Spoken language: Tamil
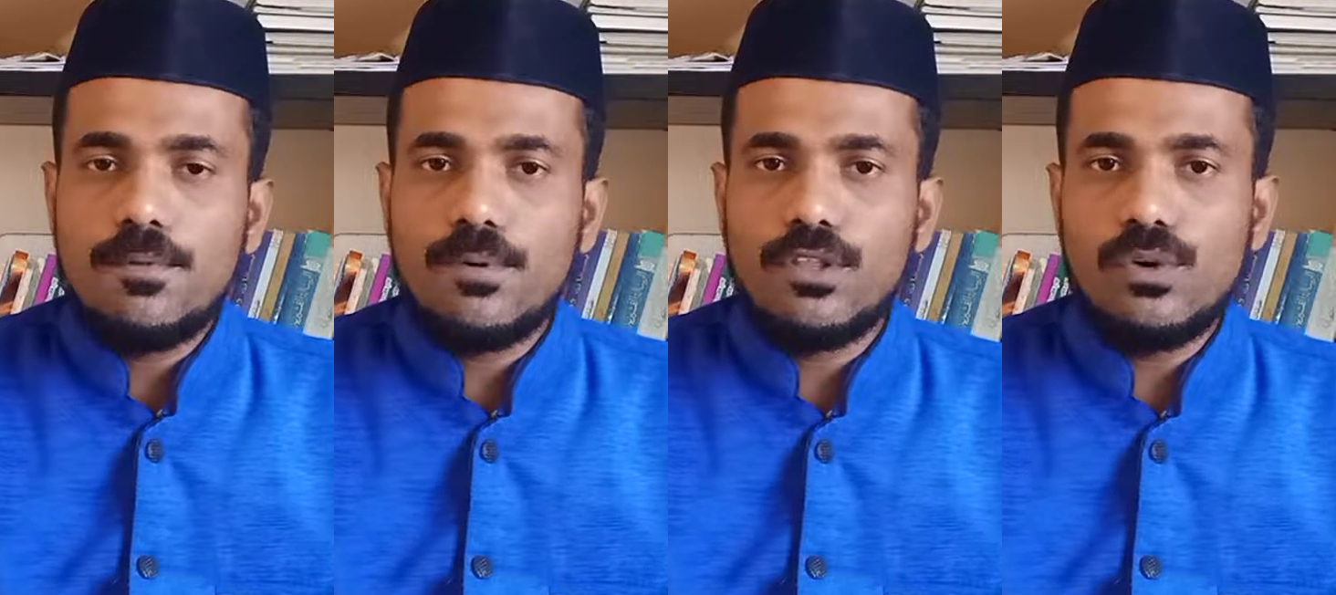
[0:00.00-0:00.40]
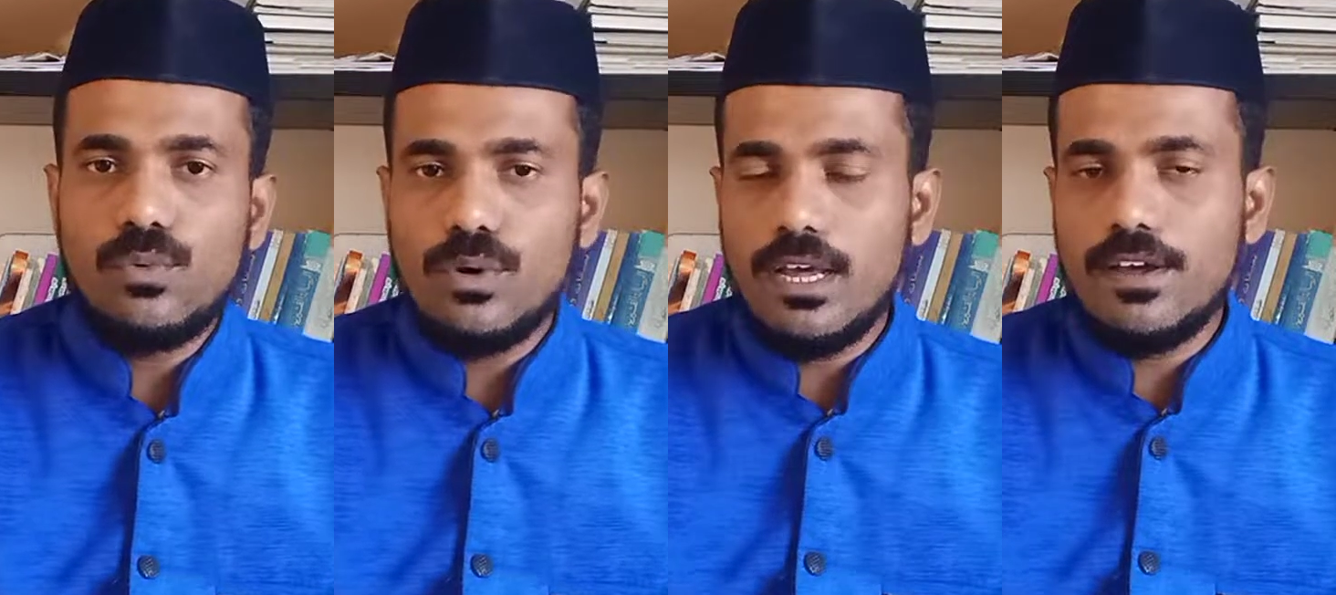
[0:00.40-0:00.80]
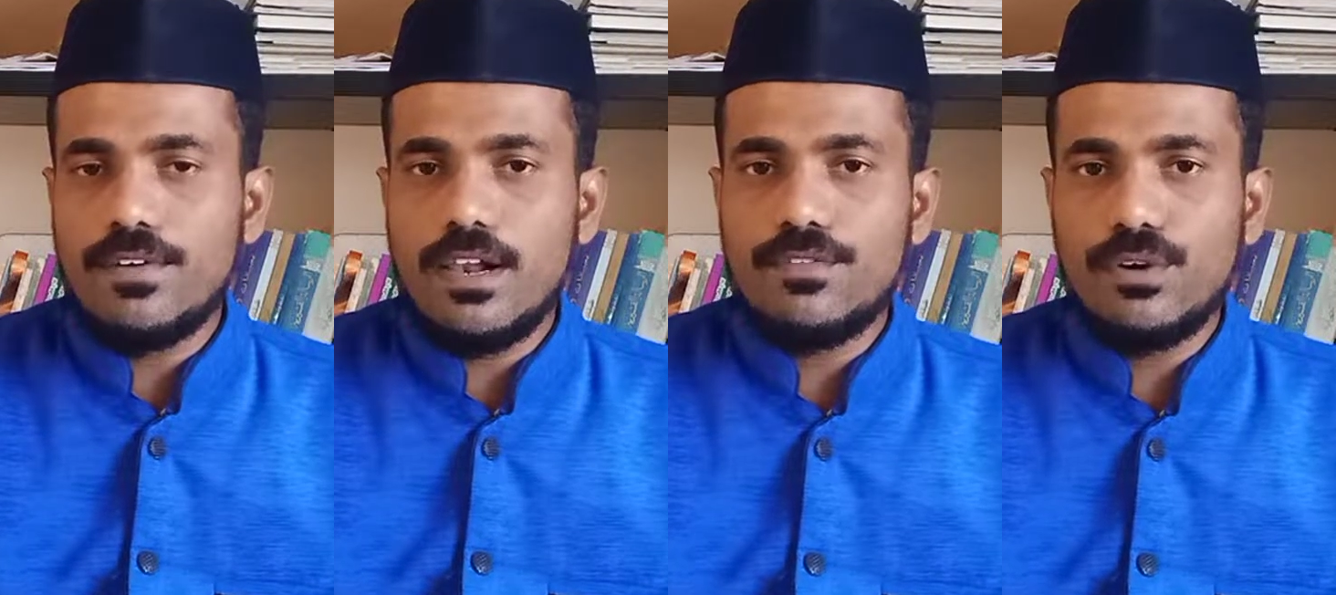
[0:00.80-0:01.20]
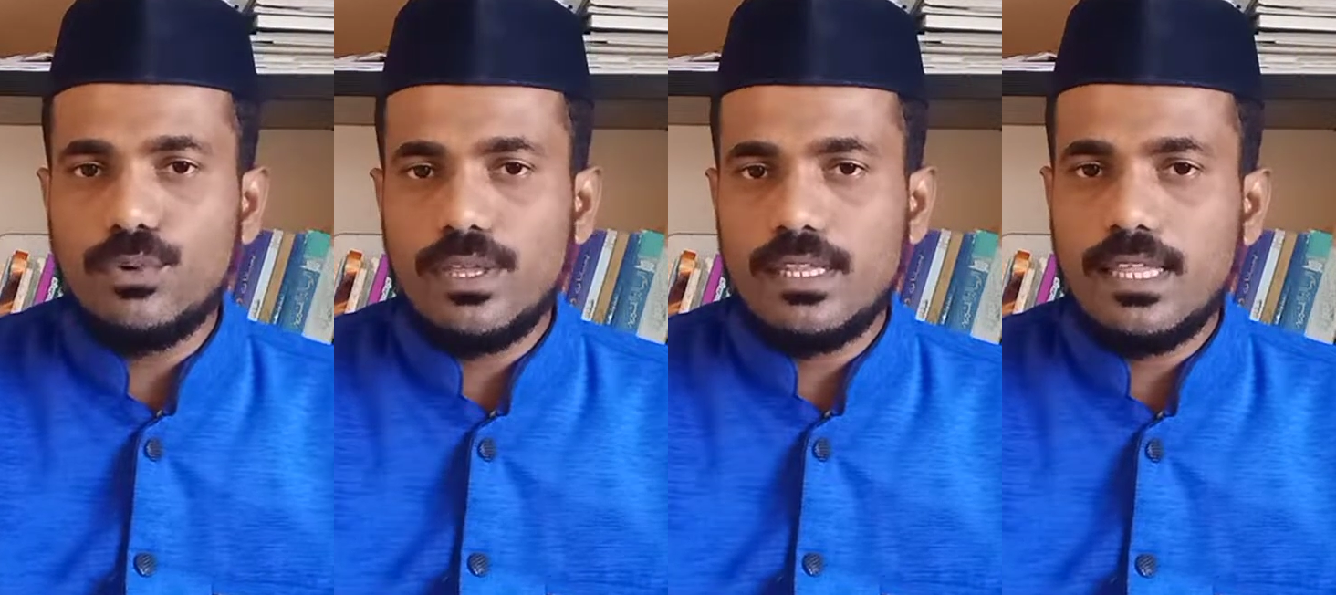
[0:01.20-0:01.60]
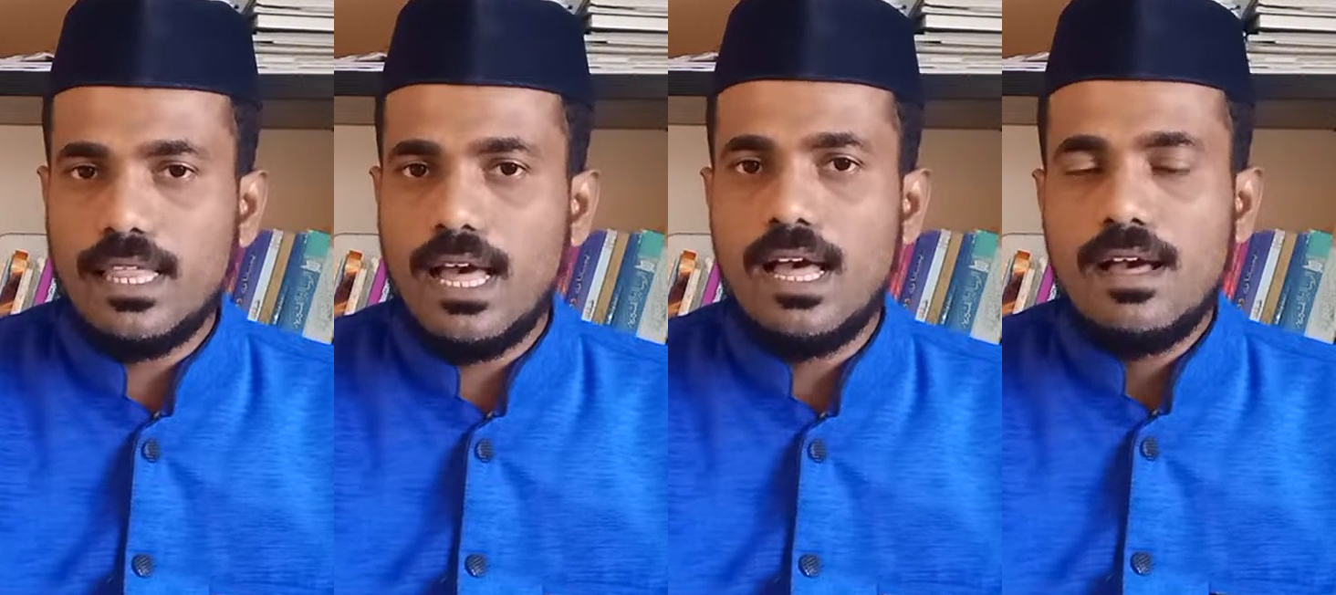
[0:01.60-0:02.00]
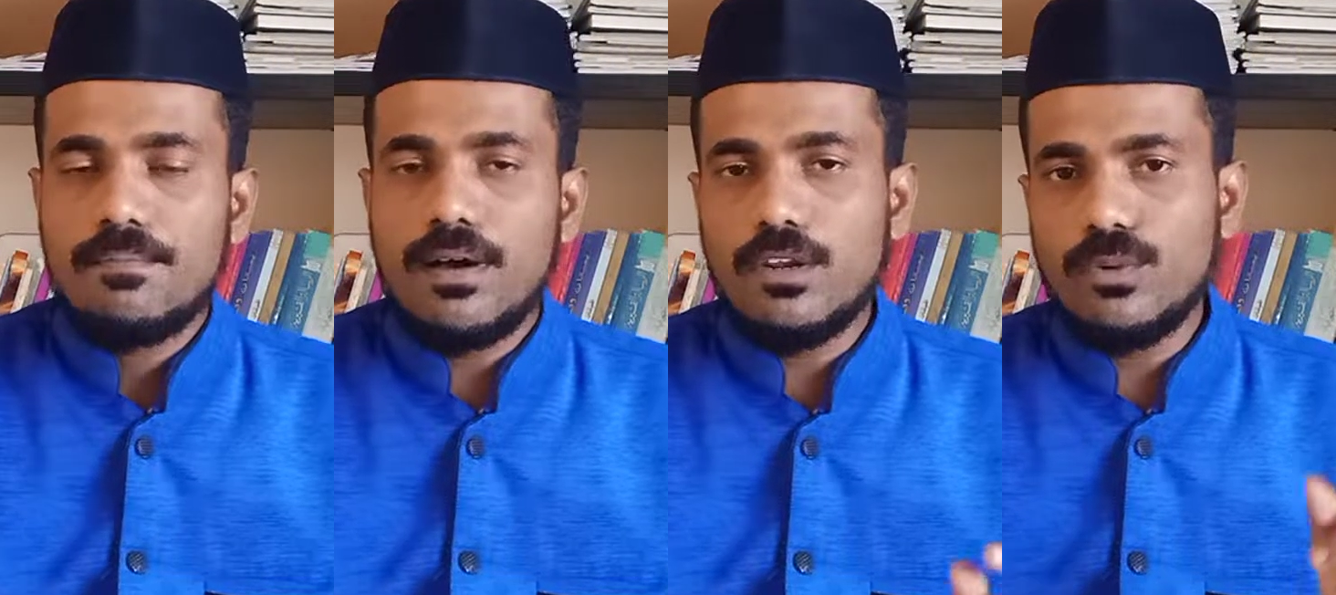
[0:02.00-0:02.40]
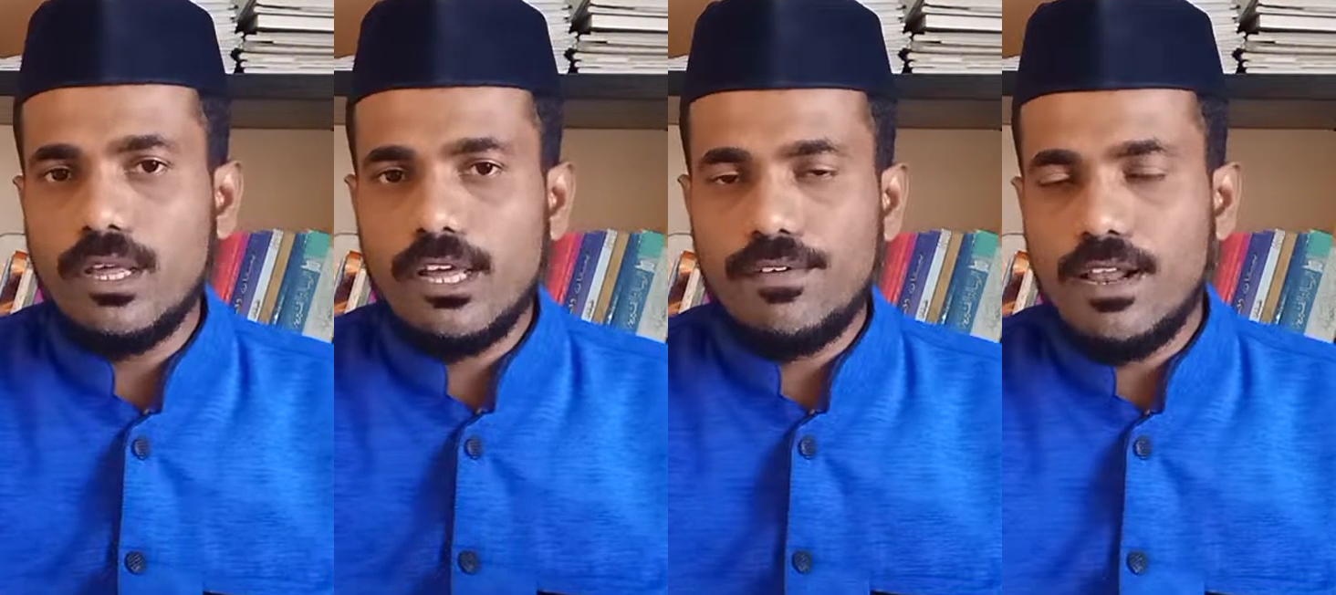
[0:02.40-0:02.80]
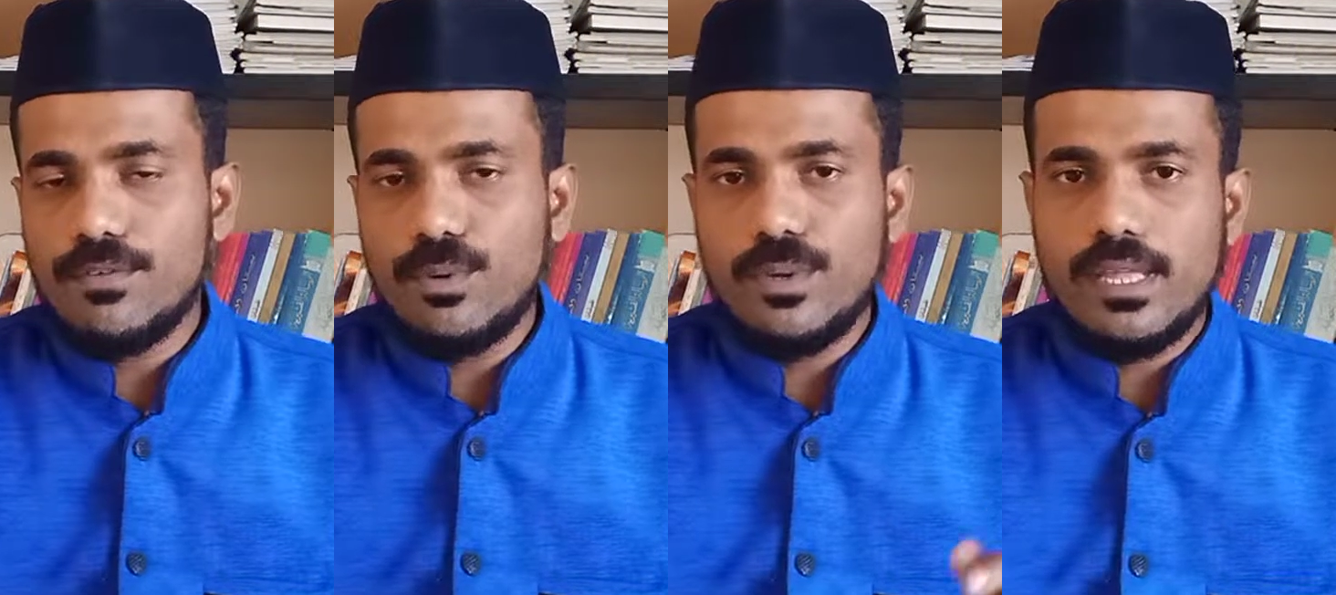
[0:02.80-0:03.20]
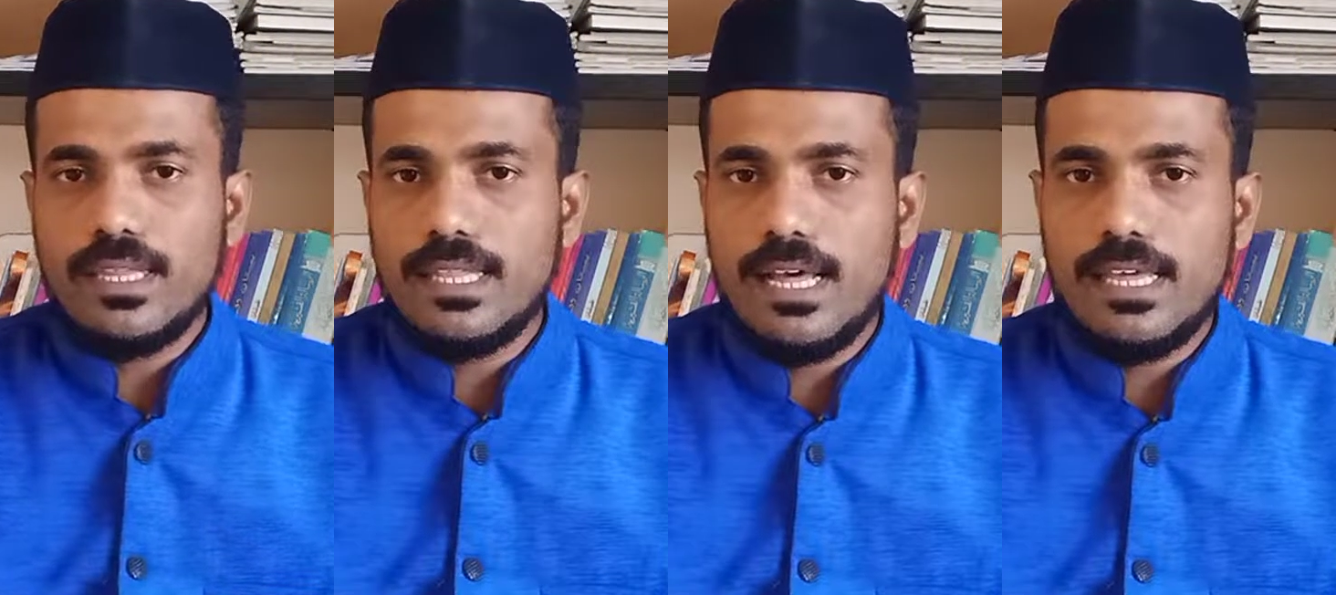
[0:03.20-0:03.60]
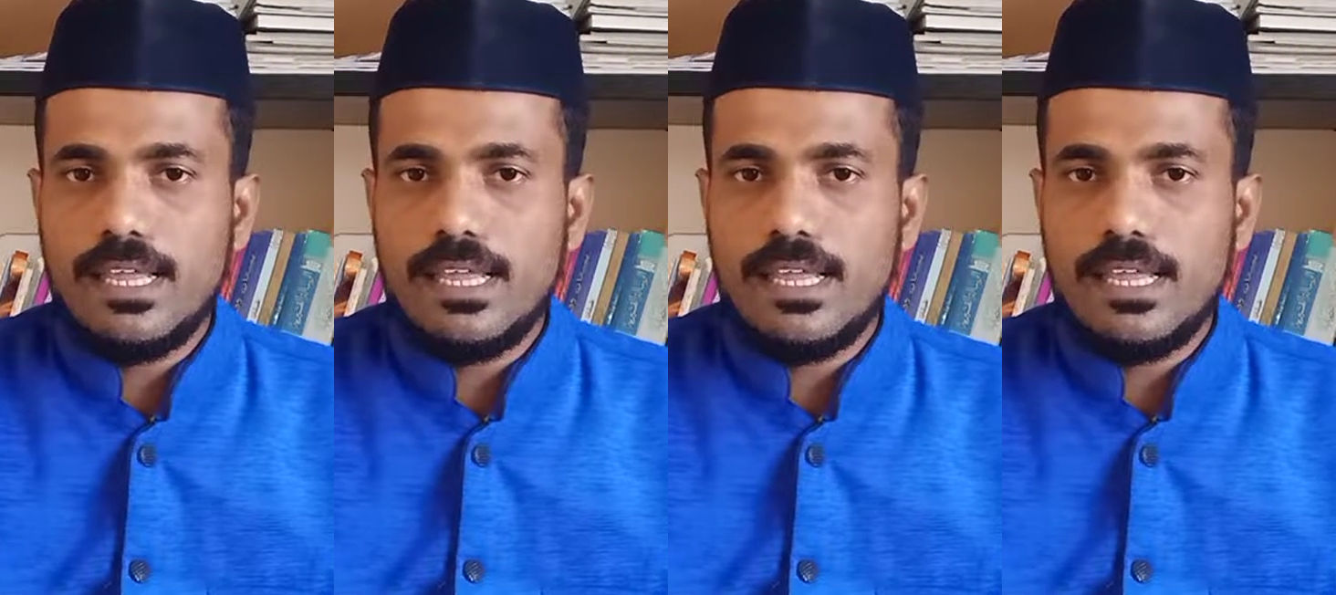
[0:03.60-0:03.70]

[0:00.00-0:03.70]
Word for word: இப்போது உலக வாழ்வு உயர்ந்ததா மறு உலக வாழ்வு உயர்ந்ததா